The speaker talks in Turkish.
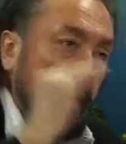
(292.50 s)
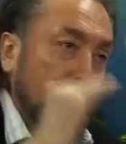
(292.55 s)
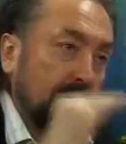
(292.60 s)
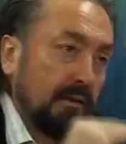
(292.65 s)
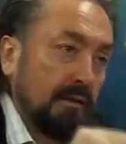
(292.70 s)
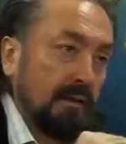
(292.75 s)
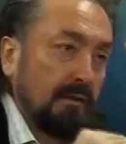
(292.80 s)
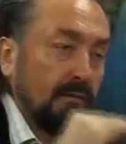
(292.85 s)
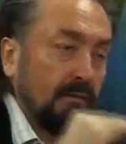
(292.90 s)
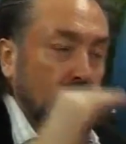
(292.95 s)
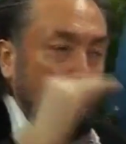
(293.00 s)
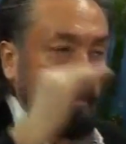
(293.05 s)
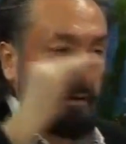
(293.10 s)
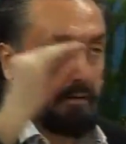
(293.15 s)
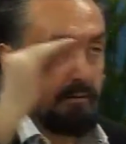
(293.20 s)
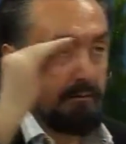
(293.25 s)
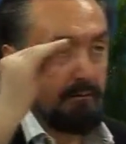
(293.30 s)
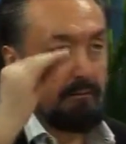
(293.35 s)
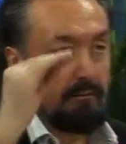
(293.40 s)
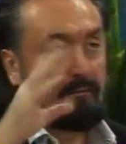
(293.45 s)
Mehdi
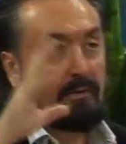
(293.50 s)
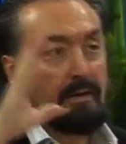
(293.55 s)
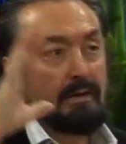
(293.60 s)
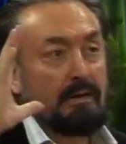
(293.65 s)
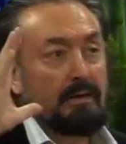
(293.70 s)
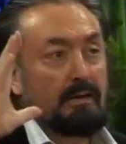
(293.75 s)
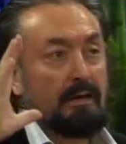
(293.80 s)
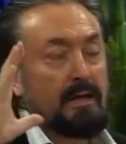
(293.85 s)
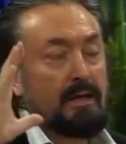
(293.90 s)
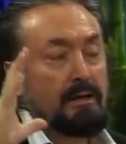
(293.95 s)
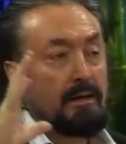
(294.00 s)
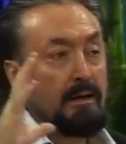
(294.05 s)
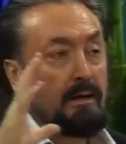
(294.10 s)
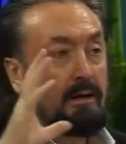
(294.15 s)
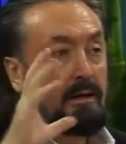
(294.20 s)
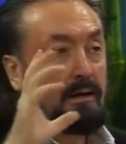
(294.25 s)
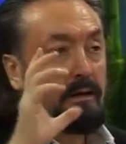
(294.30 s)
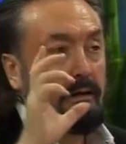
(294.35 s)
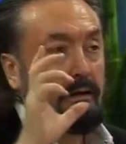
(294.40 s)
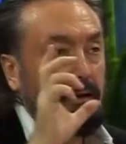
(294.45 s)
ve
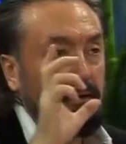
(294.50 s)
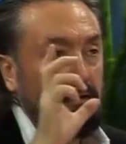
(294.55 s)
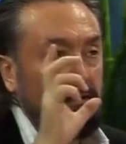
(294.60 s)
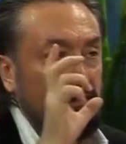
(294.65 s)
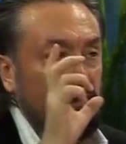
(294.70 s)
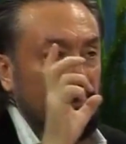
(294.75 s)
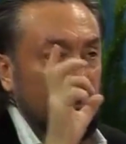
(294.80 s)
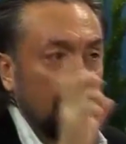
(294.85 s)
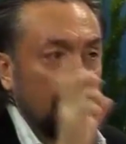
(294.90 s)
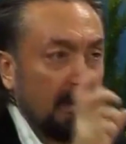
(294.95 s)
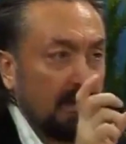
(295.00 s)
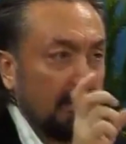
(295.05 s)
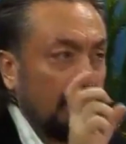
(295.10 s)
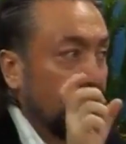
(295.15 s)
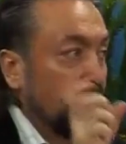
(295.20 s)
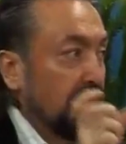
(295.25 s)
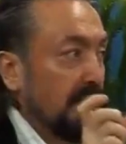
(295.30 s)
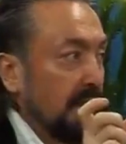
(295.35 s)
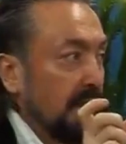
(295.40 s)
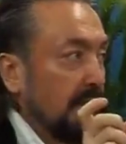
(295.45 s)
veliler
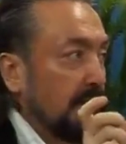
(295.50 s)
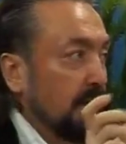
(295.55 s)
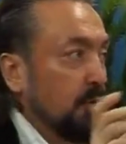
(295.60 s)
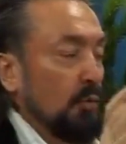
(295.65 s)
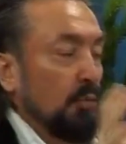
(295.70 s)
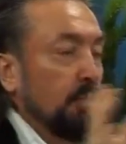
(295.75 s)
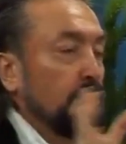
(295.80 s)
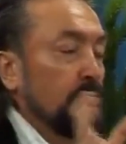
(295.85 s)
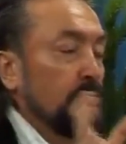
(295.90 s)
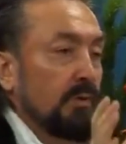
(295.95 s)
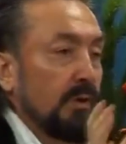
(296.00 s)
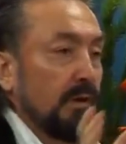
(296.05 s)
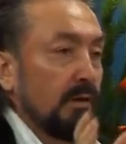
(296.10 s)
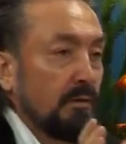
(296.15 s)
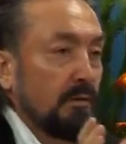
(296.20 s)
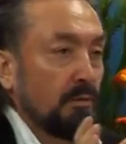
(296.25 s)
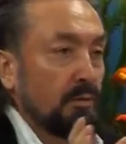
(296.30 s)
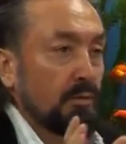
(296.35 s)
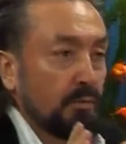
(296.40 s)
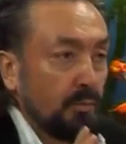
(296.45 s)
irade ve dikkatle o
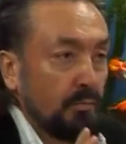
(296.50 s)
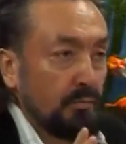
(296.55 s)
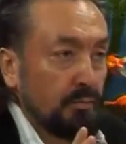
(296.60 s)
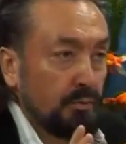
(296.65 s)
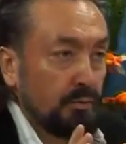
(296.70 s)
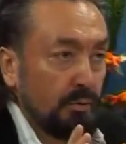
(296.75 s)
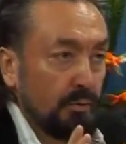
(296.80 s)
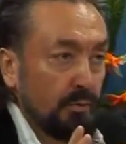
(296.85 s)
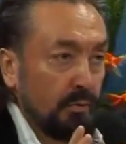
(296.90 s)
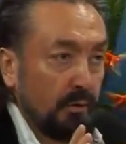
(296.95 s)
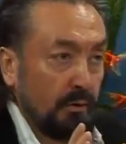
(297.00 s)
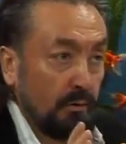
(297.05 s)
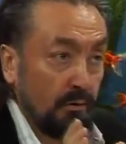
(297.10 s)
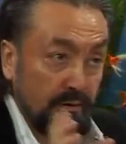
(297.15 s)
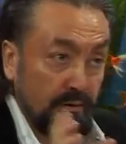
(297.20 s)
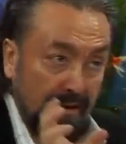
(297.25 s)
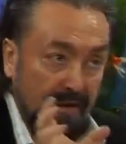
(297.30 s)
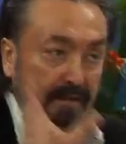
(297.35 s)
büyüden kurtulmuş oluyorlar.